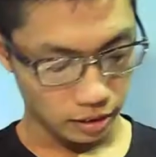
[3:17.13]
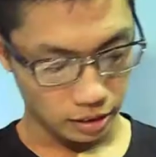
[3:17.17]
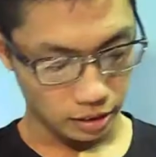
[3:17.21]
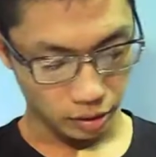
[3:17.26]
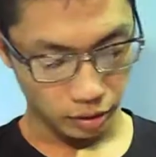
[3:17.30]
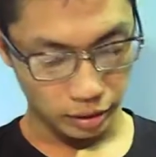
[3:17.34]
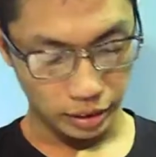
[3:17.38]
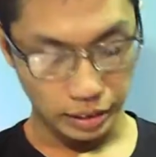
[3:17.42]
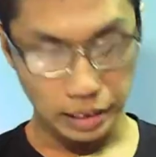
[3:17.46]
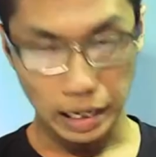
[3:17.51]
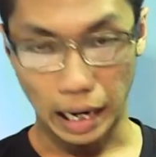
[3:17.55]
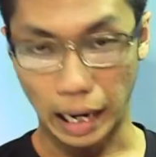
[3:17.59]
sau
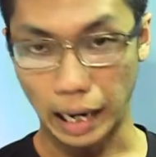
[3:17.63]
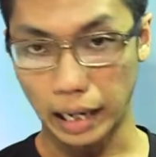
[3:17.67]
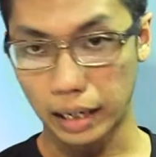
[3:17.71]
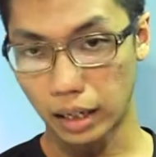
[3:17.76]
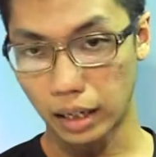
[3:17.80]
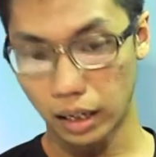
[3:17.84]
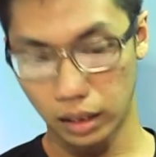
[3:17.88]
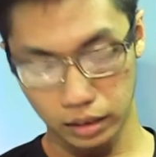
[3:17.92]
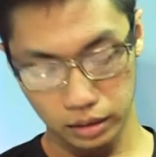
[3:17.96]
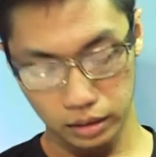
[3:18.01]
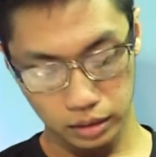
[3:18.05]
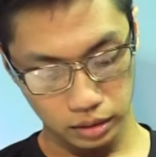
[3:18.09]
khi đã
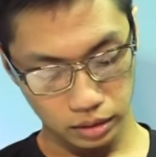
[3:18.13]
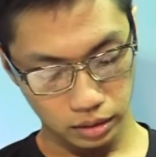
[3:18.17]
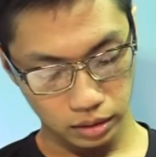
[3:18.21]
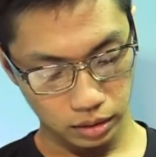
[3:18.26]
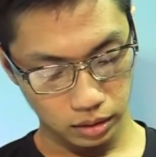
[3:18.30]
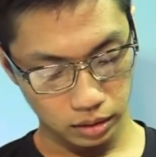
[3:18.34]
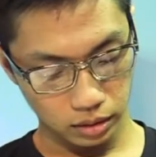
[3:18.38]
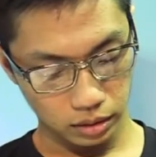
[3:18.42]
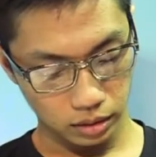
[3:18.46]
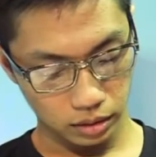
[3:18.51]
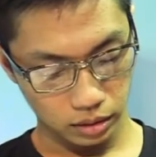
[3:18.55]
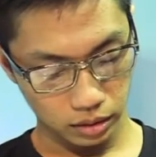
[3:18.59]
cân
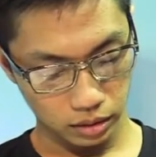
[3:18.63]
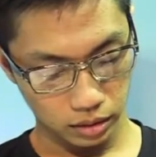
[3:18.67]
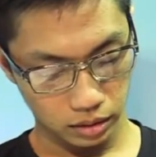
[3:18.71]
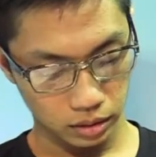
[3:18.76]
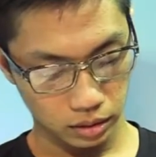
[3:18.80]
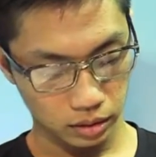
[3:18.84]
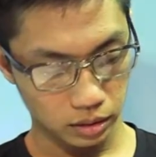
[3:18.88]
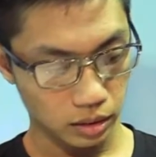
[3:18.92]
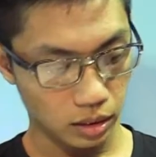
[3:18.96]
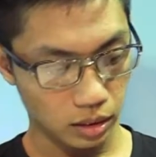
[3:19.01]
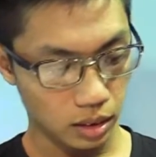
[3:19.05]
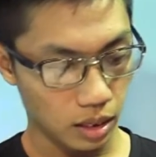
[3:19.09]

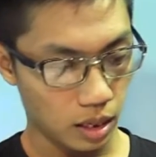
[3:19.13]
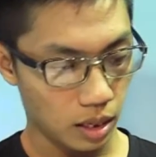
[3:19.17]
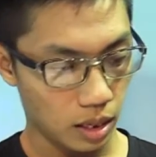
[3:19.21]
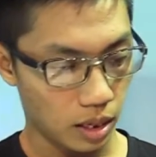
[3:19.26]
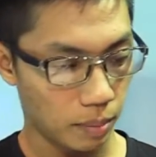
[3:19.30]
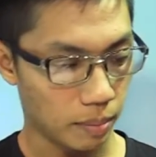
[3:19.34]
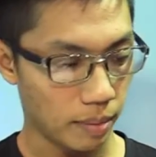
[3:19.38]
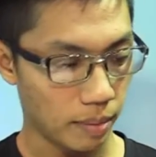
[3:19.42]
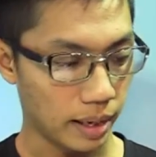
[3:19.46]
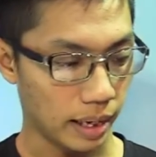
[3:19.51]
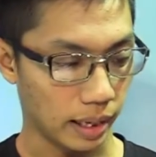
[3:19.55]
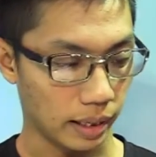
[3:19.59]

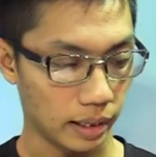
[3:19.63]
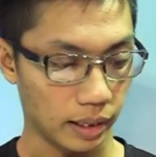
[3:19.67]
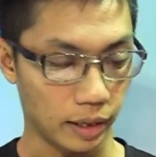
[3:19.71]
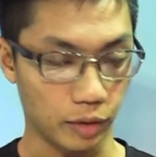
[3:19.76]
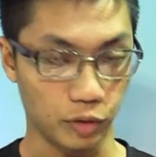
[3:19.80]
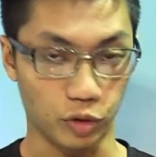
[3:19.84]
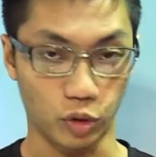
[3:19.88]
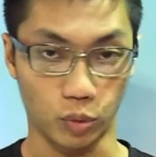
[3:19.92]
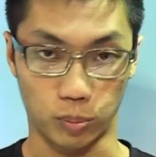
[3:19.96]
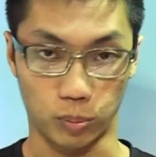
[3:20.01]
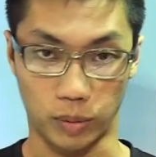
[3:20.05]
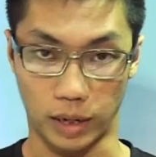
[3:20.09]
máy ảnh theo
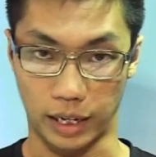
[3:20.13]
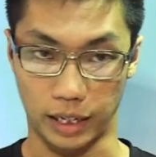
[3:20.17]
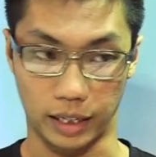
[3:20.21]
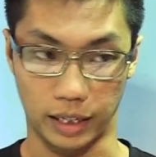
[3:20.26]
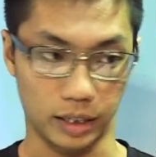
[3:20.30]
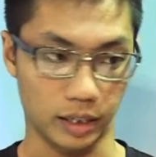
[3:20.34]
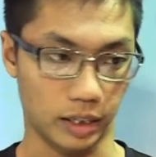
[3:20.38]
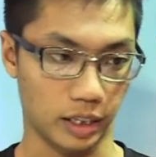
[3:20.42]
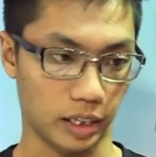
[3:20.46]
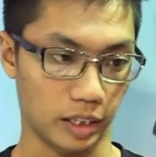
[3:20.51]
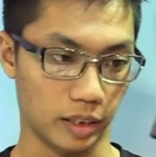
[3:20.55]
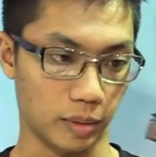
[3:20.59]
trục này
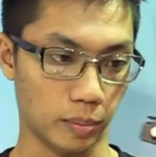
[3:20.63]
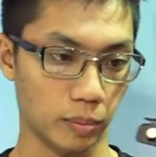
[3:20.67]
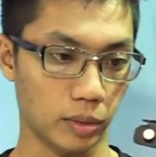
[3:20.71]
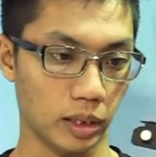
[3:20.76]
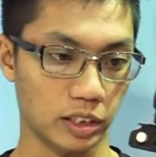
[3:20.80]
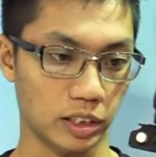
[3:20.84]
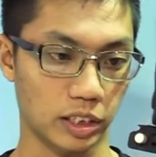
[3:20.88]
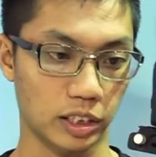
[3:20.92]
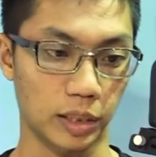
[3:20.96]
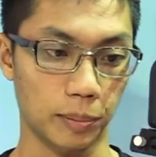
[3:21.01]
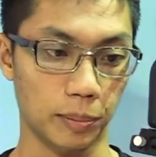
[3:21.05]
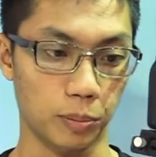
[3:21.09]
thì chúng ta
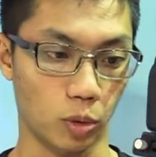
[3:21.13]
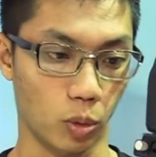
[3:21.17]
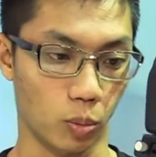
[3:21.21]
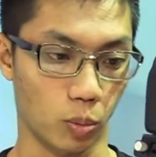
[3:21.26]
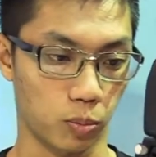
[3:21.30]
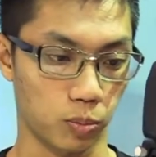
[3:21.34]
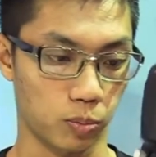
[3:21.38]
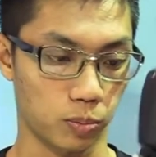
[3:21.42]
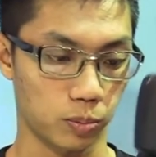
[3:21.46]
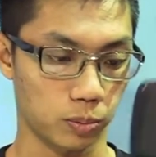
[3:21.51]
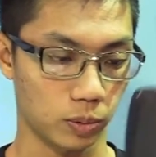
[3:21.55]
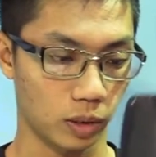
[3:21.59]
sẽ tiếp
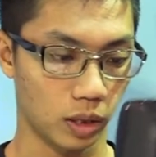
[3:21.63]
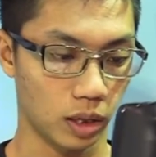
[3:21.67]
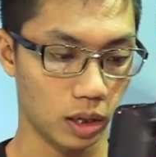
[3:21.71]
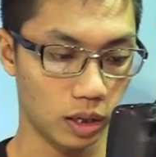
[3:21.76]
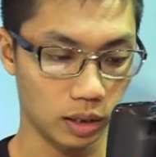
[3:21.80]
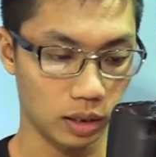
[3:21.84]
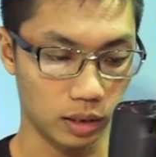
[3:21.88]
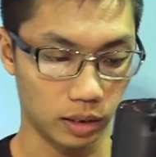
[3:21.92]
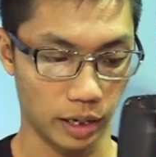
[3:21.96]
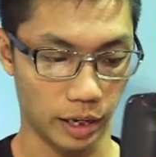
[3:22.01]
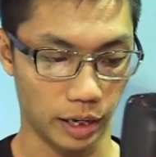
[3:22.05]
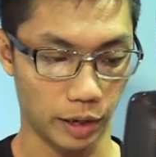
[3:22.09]
tục
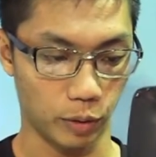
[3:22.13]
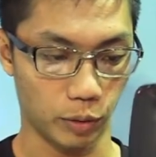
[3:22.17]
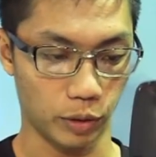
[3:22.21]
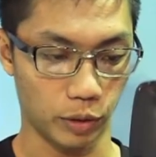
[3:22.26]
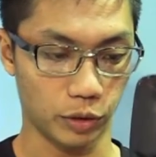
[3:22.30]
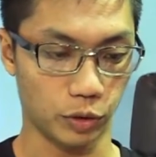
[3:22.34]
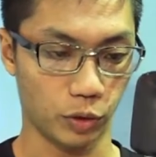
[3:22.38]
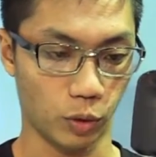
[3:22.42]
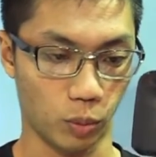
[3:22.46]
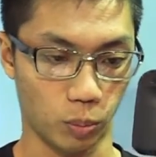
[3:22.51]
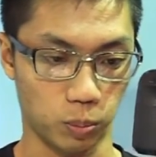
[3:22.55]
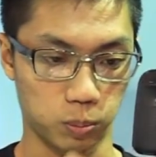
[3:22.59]
cân theo
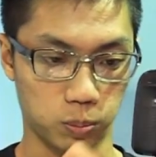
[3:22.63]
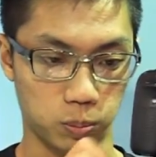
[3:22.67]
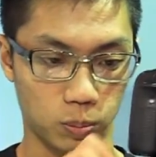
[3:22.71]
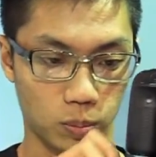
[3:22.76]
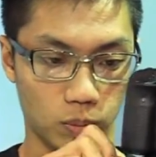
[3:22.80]
cái trục